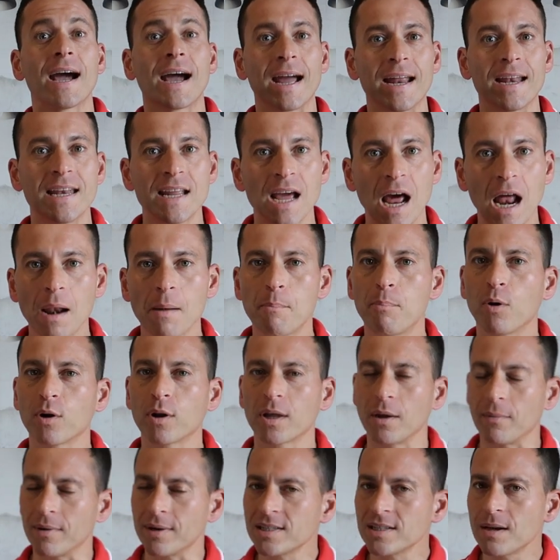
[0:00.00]
genial
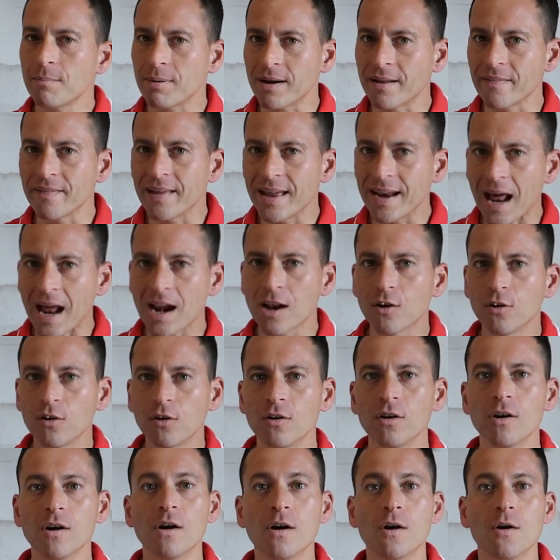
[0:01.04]
porque vas a aprender
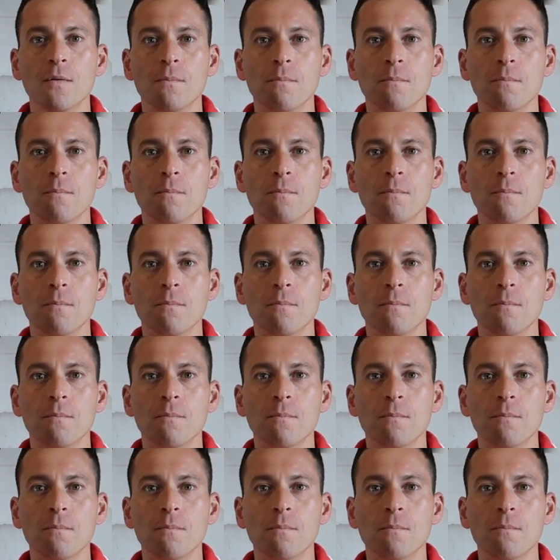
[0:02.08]
algo